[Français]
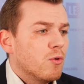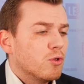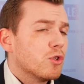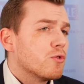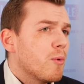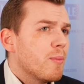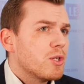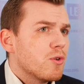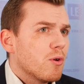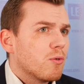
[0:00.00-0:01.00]
changement
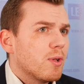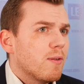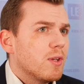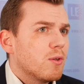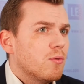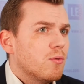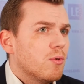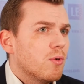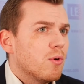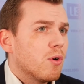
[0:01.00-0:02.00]
majeur qu'on a
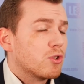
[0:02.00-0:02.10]
vécu euh,